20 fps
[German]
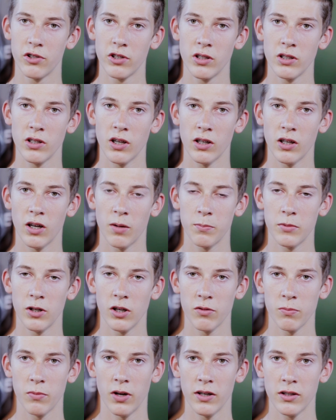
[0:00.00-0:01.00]
hingegangen, habe mir
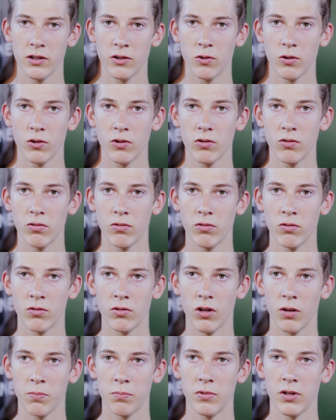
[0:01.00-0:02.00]
das mal angeguckt und es
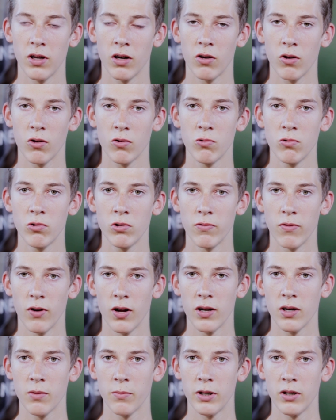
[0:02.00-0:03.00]
hat mir dann auch gut
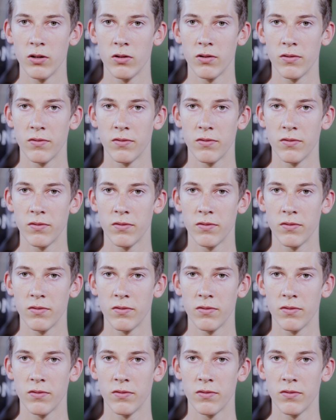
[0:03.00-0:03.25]
gefallen am Ende.